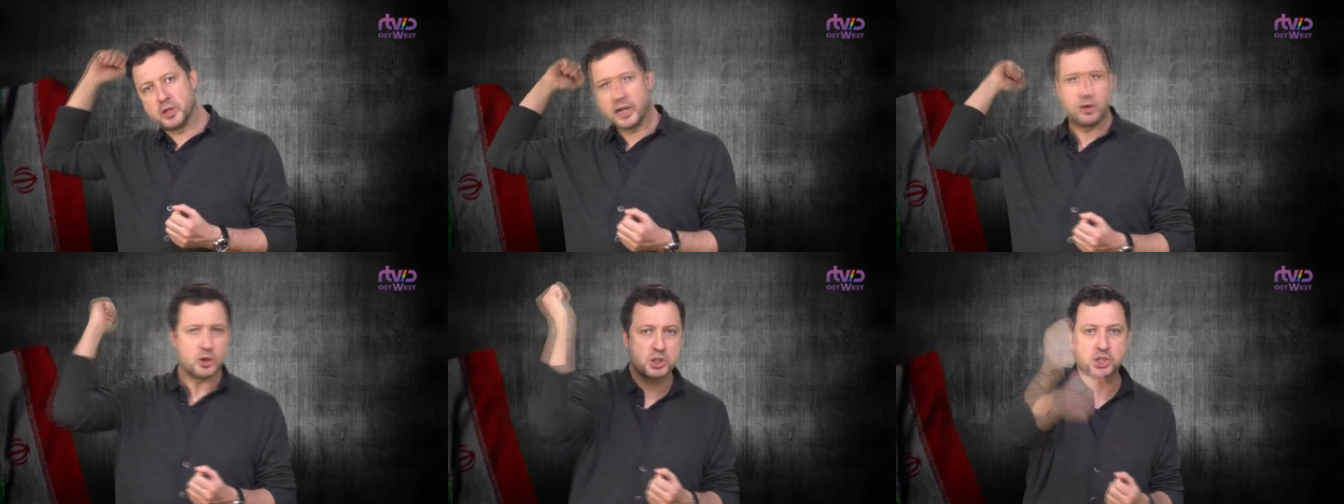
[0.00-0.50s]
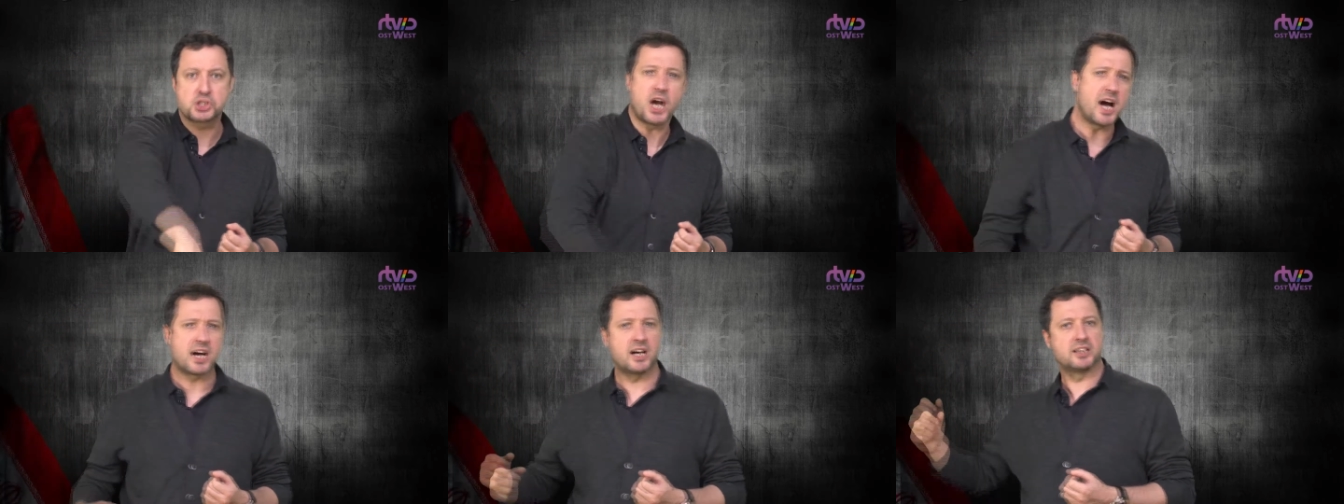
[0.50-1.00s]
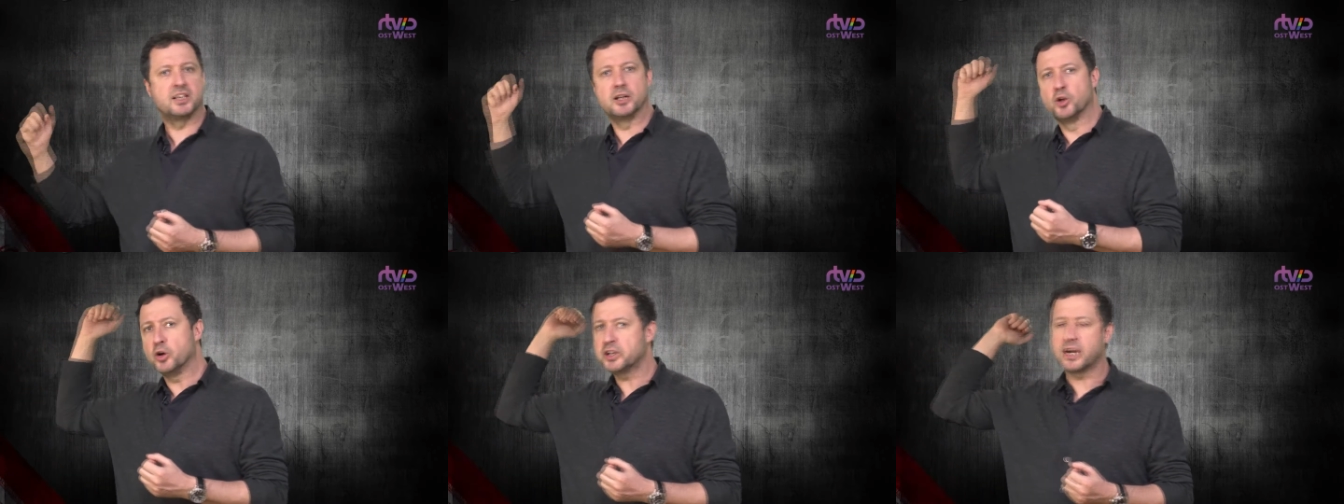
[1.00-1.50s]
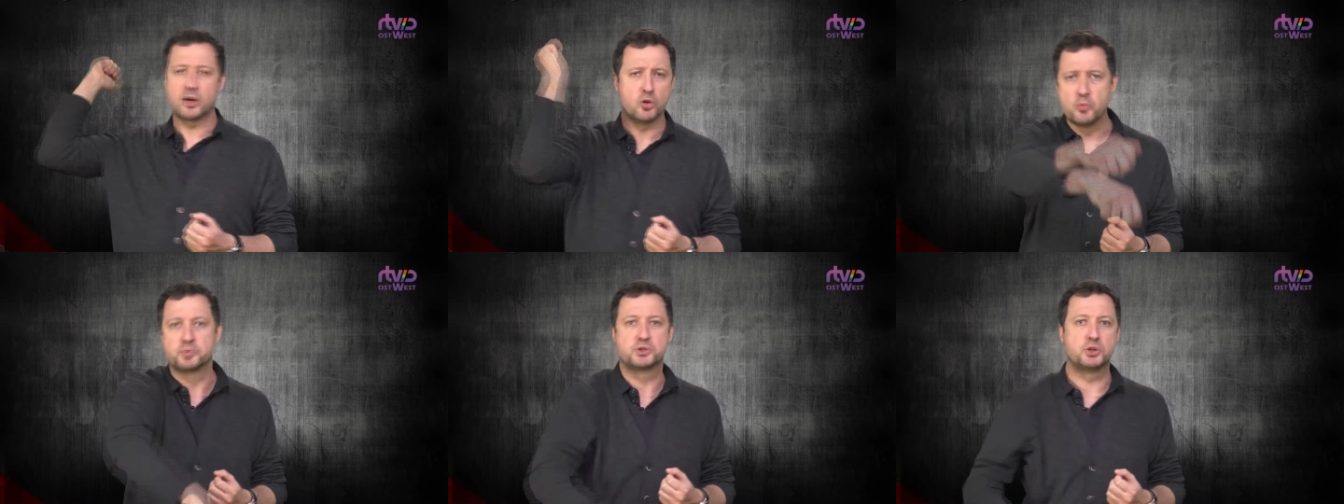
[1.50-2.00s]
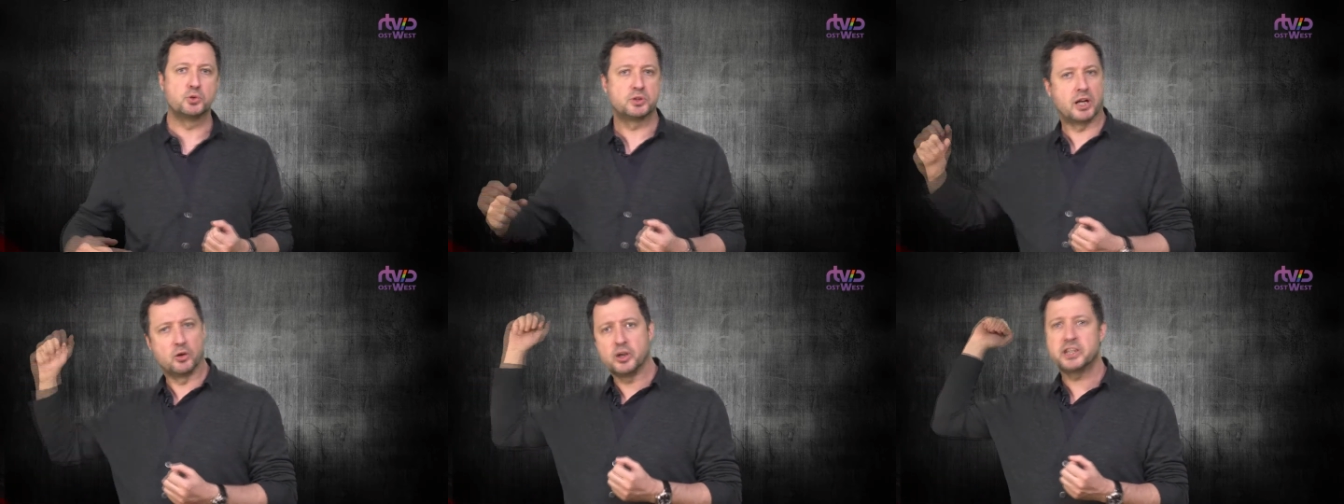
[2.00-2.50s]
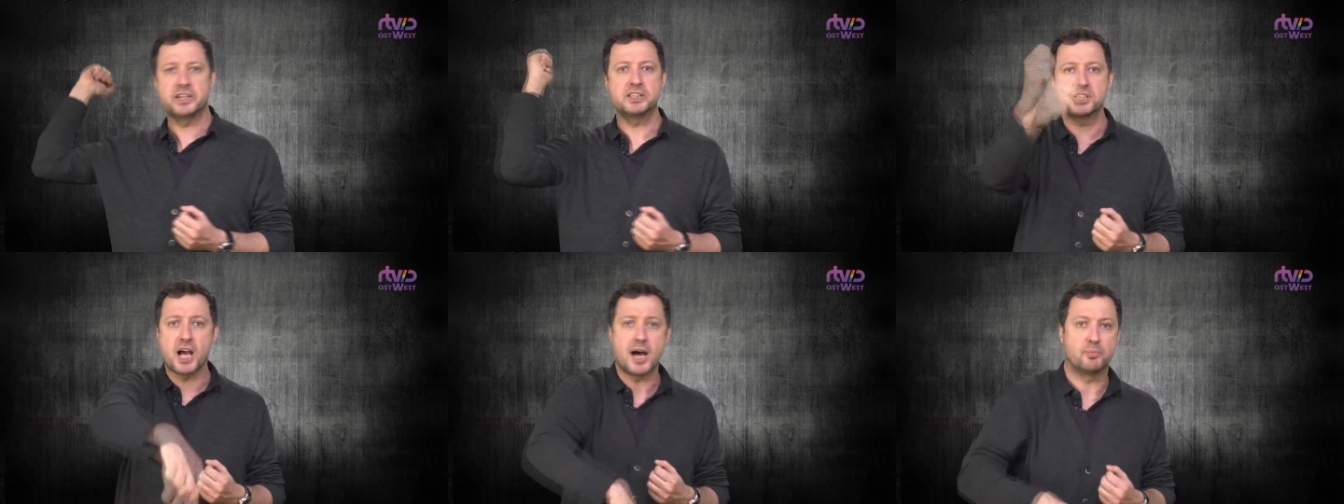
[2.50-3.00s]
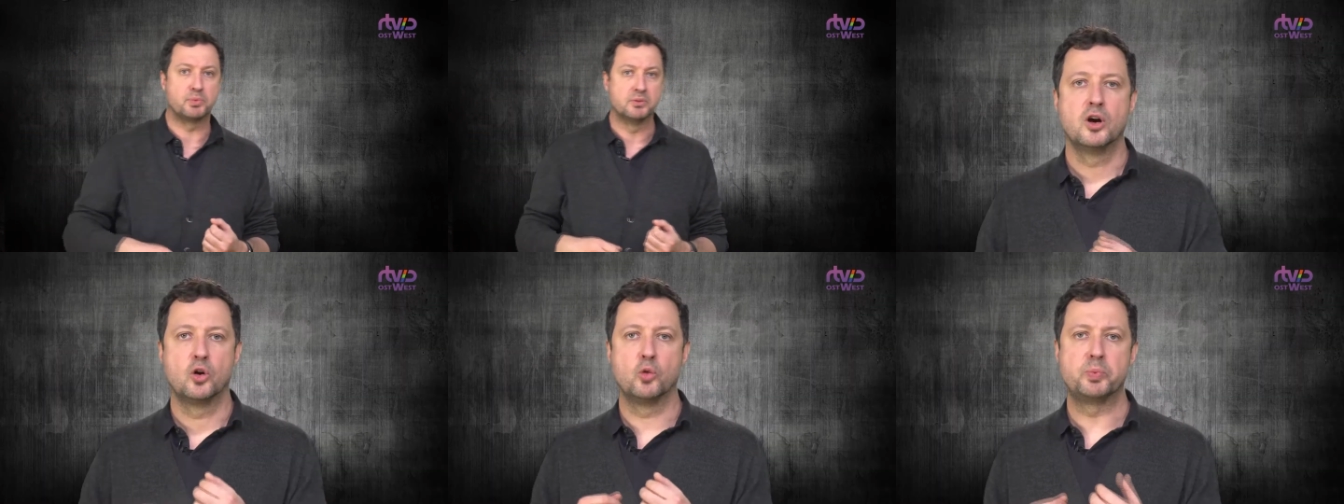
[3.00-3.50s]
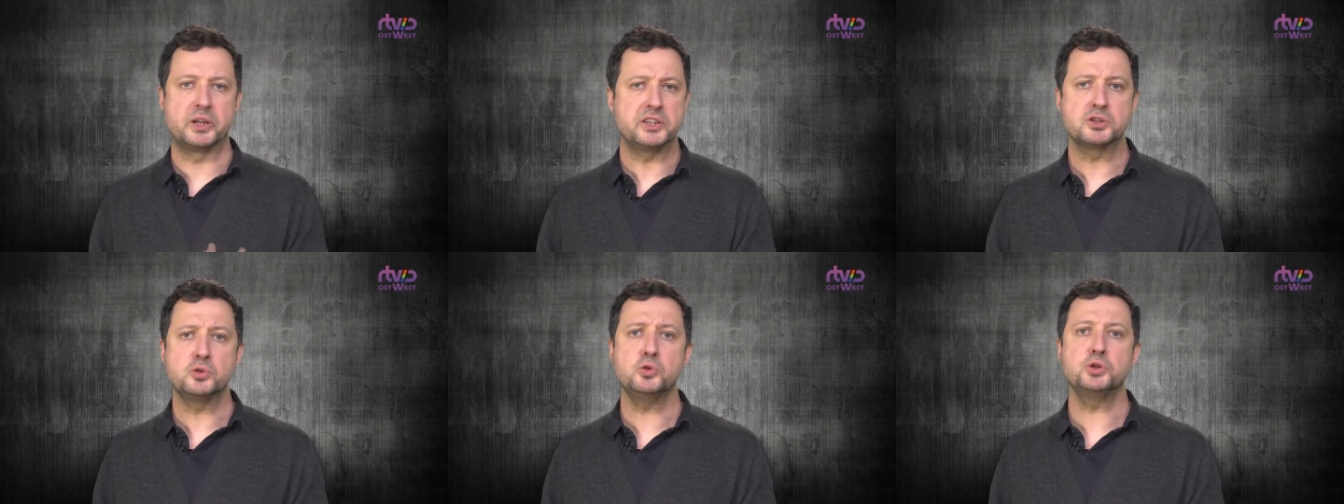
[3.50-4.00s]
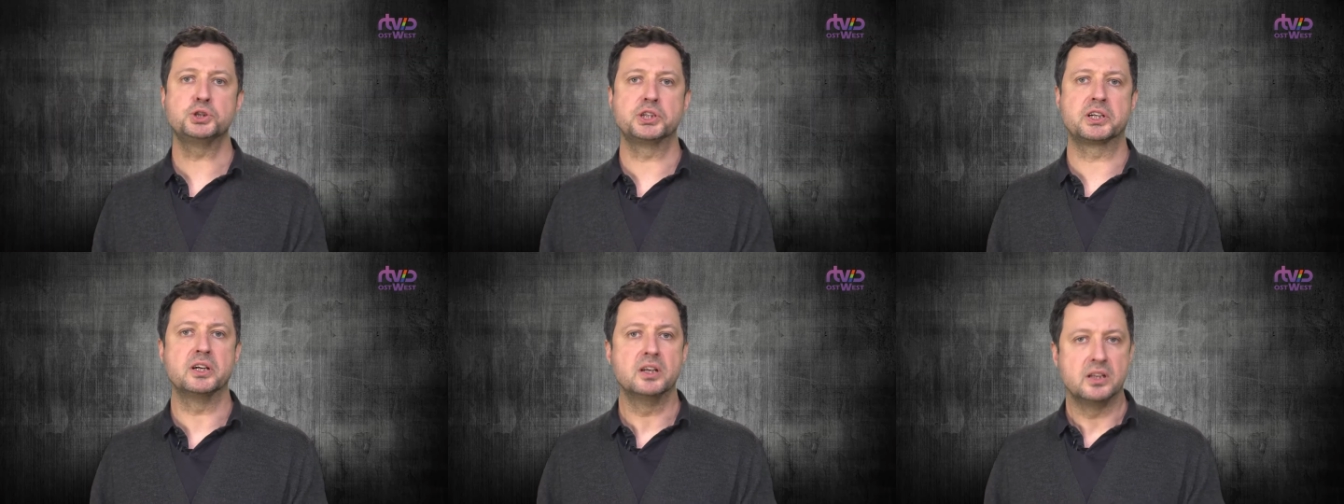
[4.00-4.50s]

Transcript: даешь шаха, долой коррупцию, долой хиджаб. У протестующих